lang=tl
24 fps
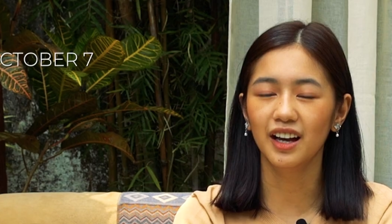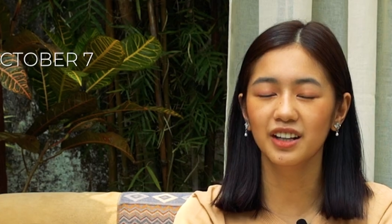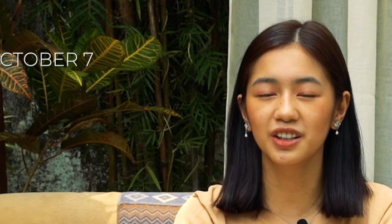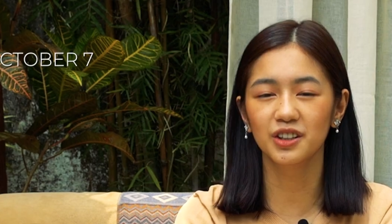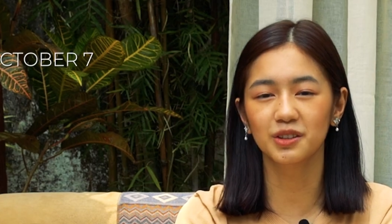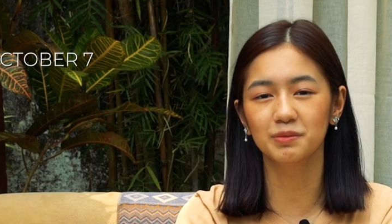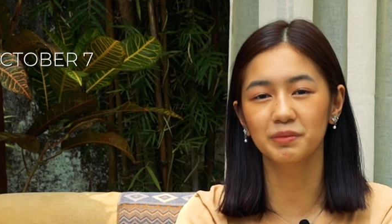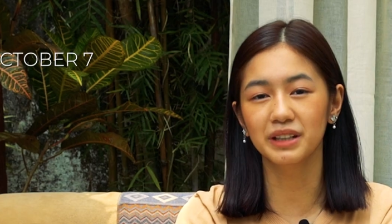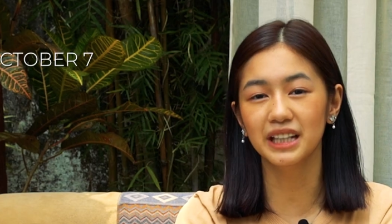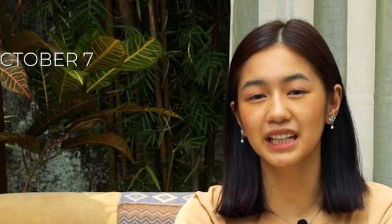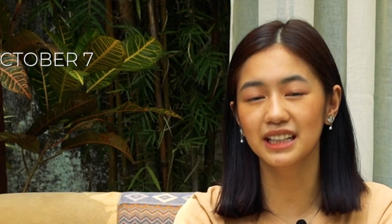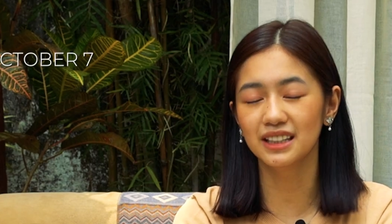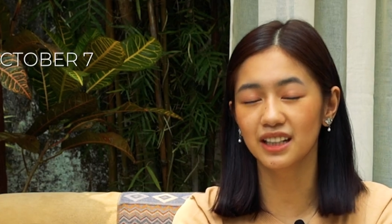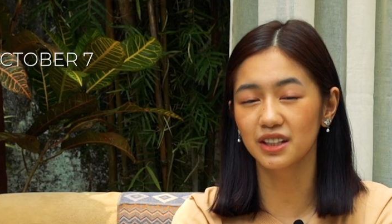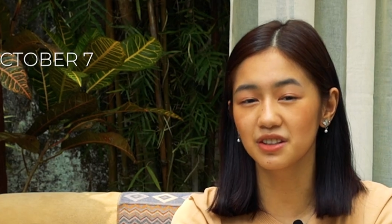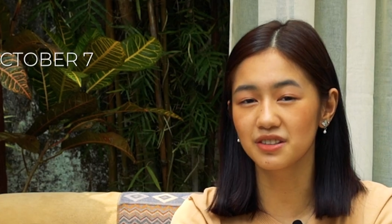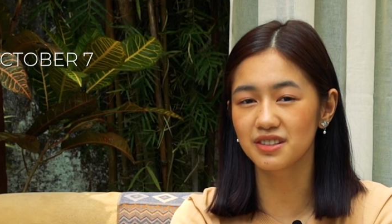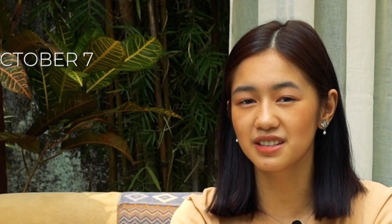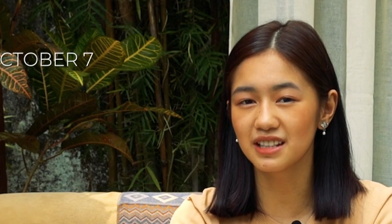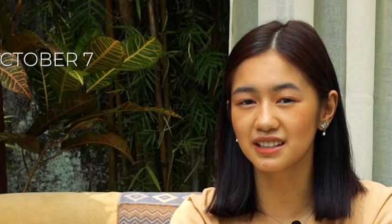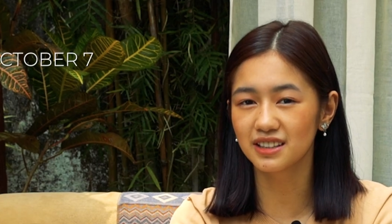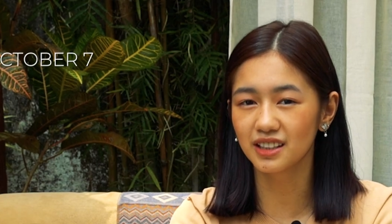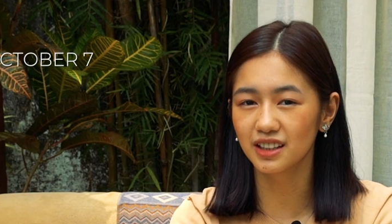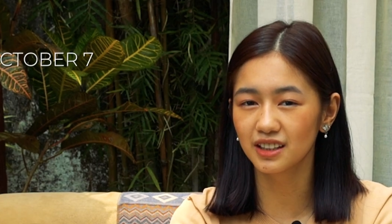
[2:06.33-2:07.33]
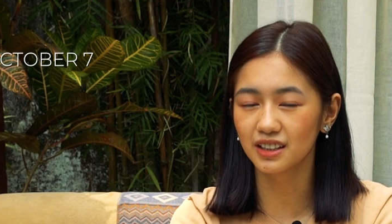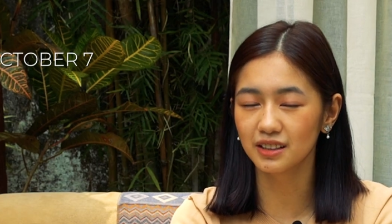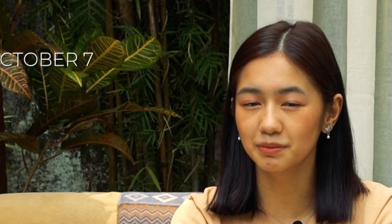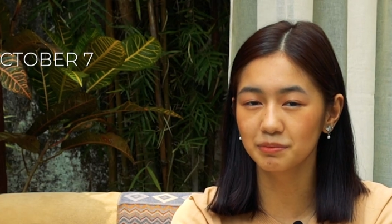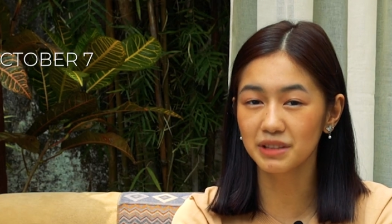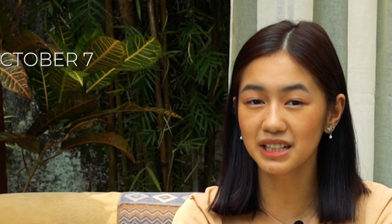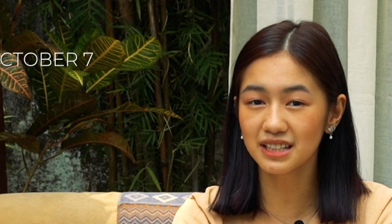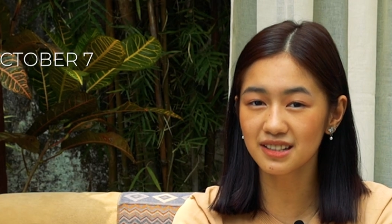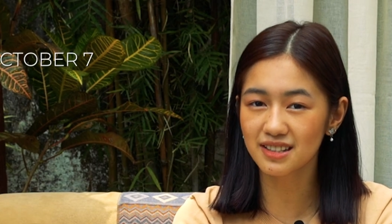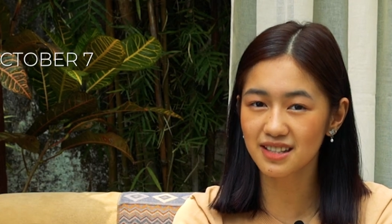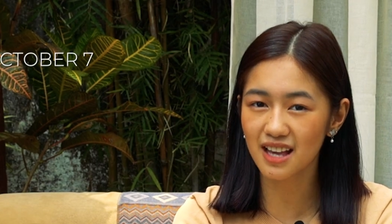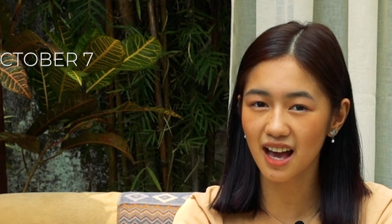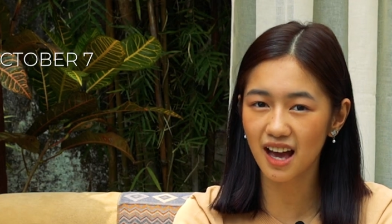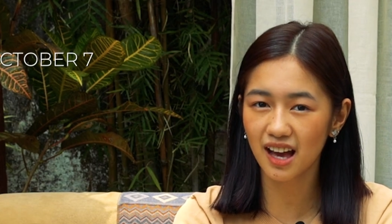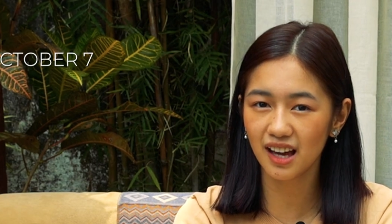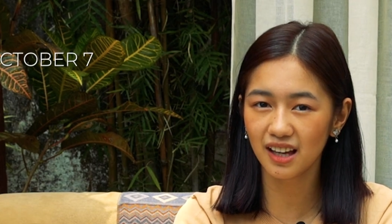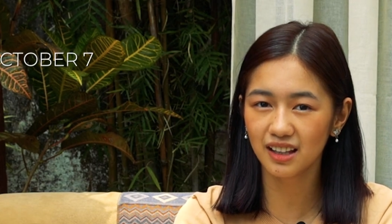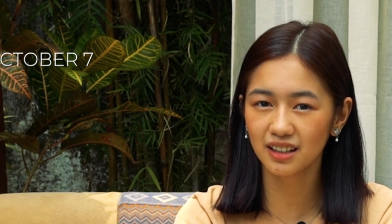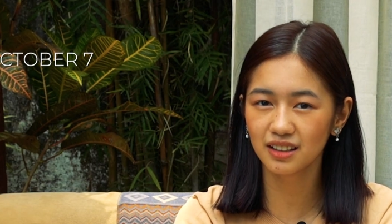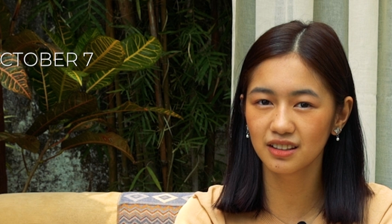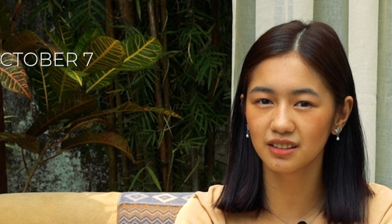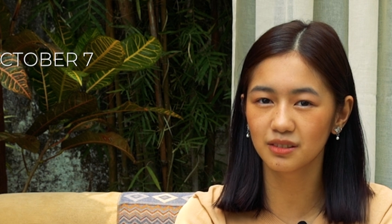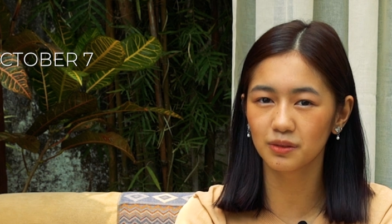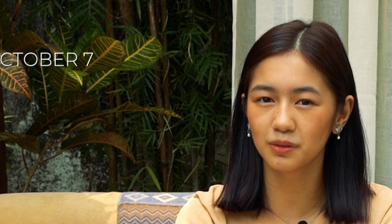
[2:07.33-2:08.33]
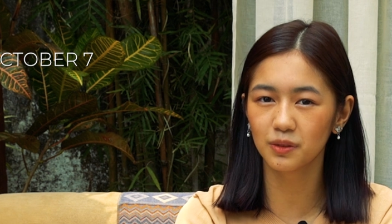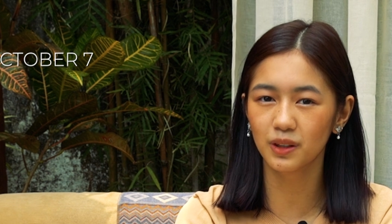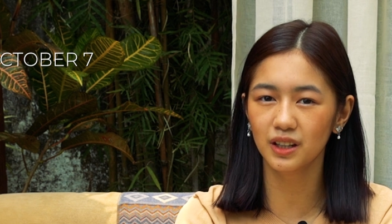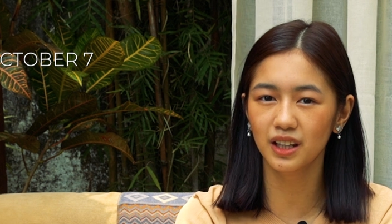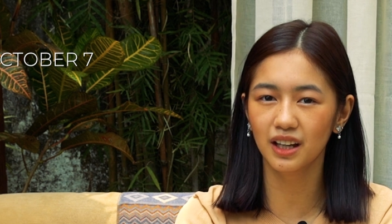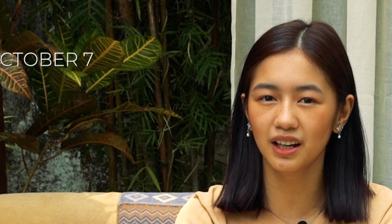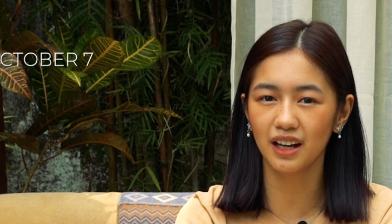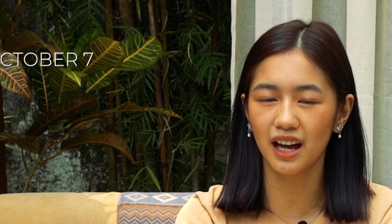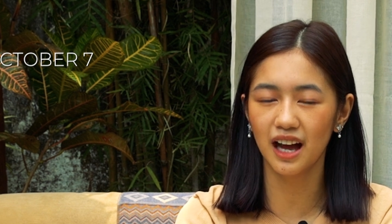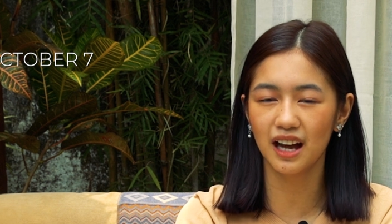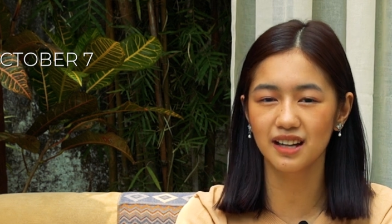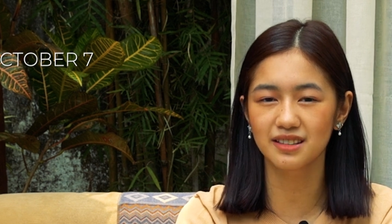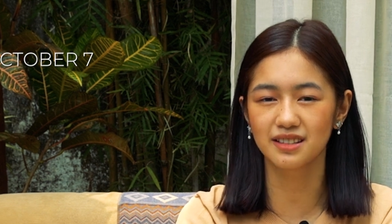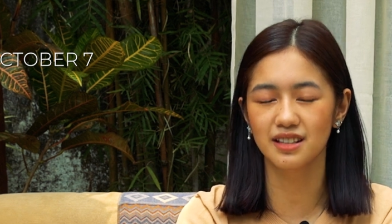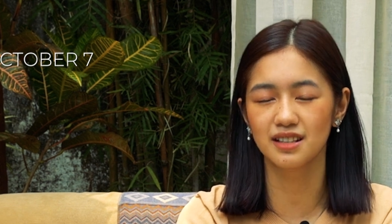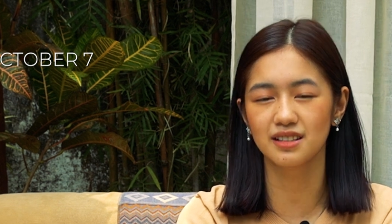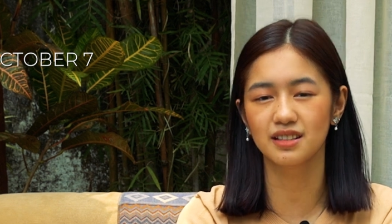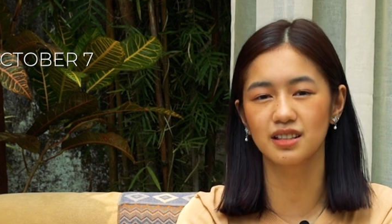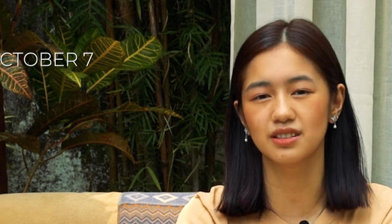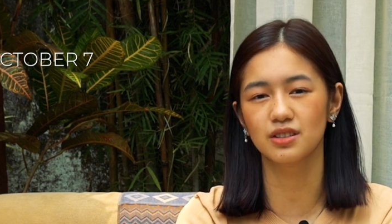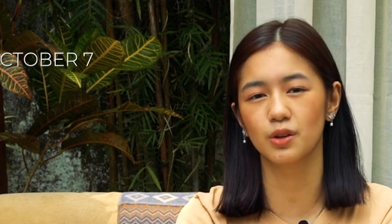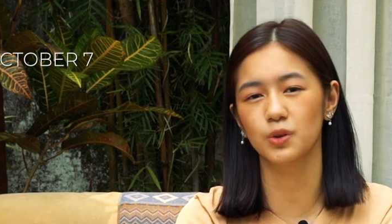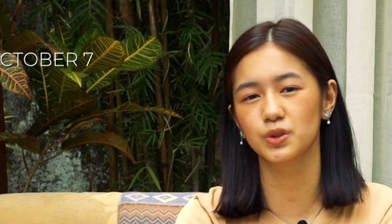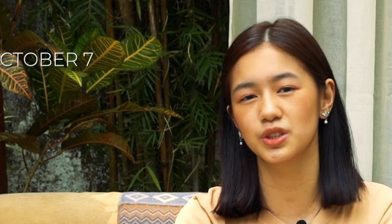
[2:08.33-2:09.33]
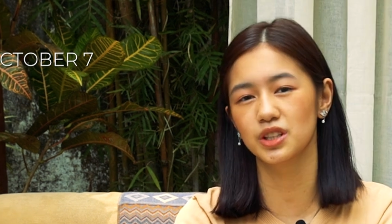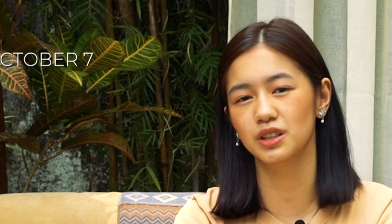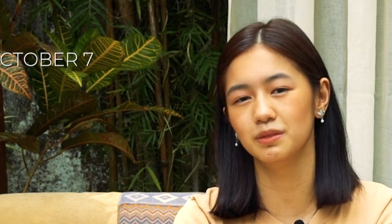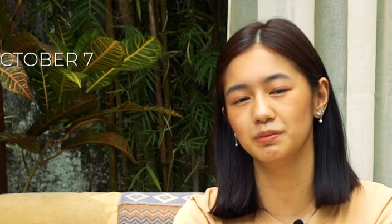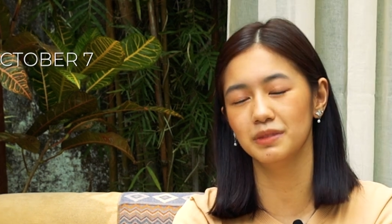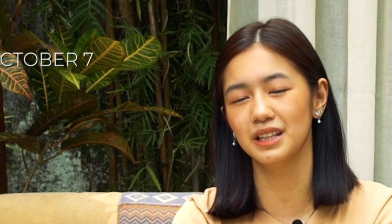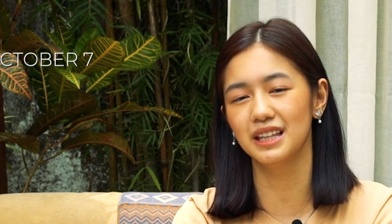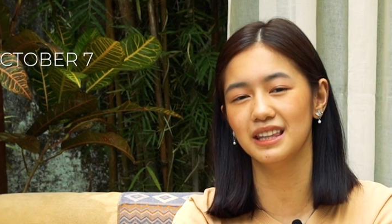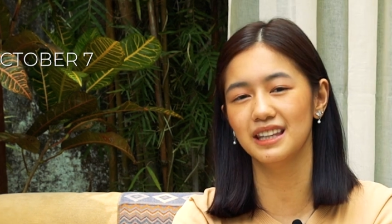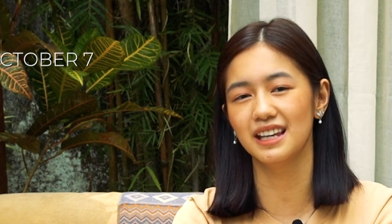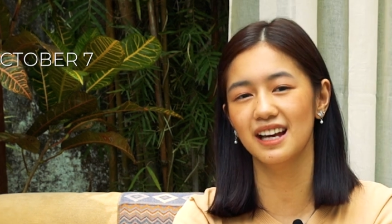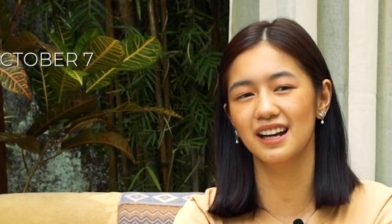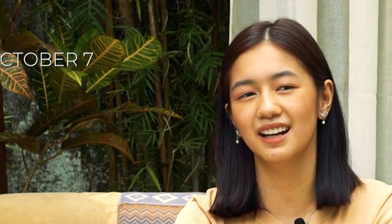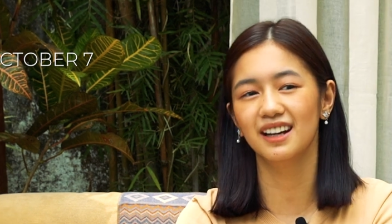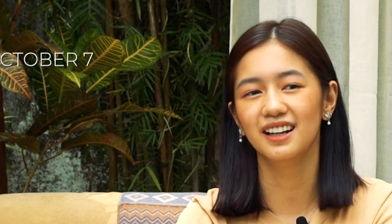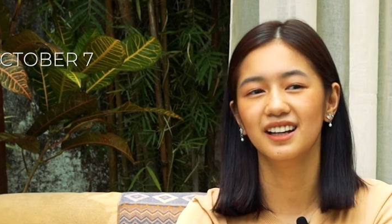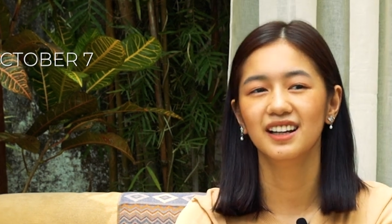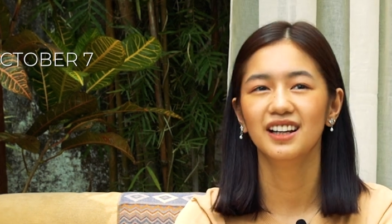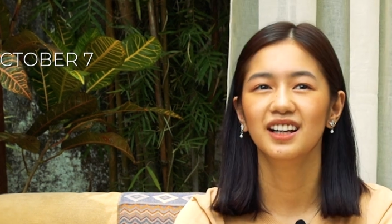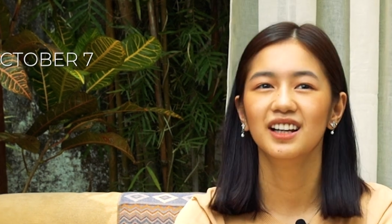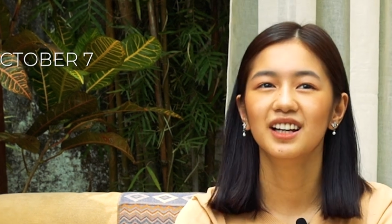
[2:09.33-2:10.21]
ayun, mahina yung signal. Minsan, walang access sa social media.